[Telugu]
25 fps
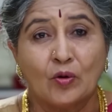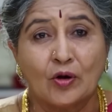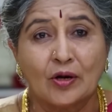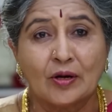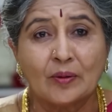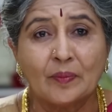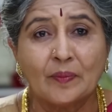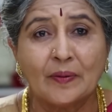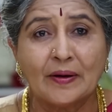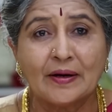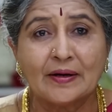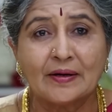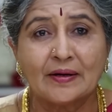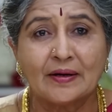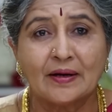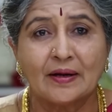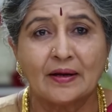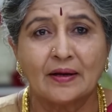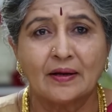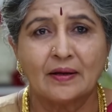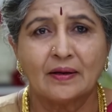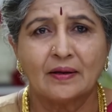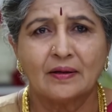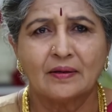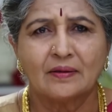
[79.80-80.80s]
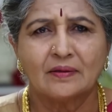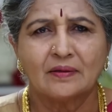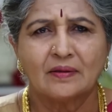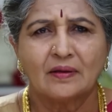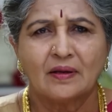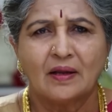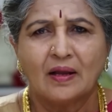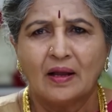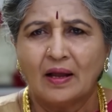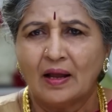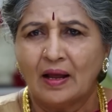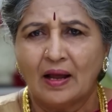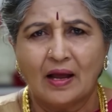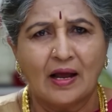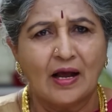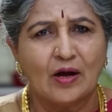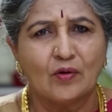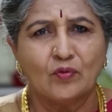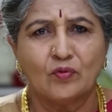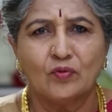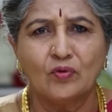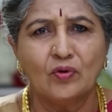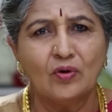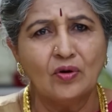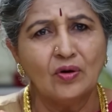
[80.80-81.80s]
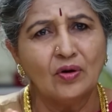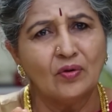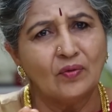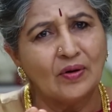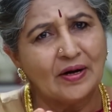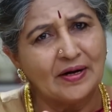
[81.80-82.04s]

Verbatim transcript: పొరపాటున ఆ ఊర్లో